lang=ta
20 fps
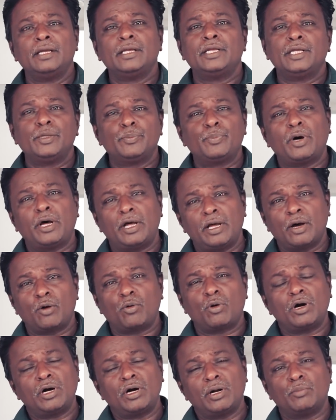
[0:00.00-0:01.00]
இப்போ
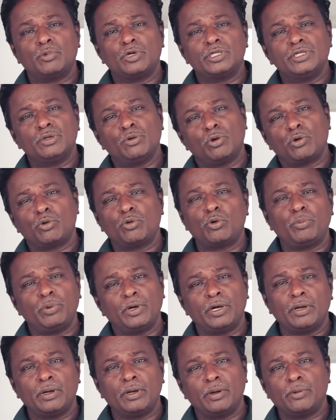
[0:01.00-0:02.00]
கொரோனா முடிஞ்சு ஒரு குரூப்பு
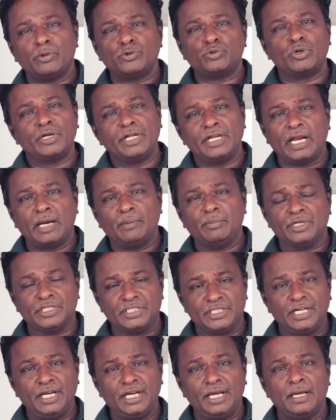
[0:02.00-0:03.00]
ஷூட்டிங்
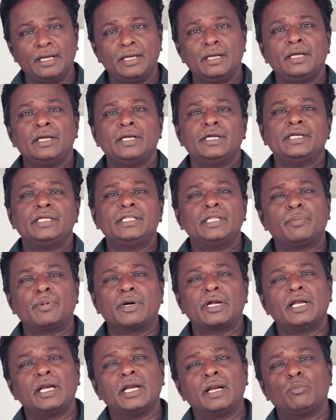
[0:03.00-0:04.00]
கிளம்பிடுச்சு இந்த
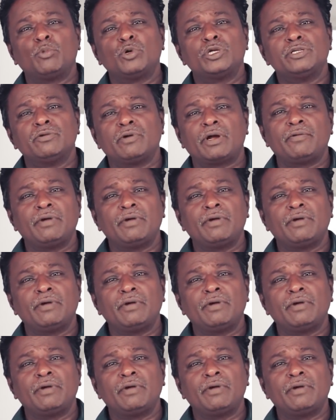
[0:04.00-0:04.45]
படங்கள்லாம் முடிஞ்சு வரவே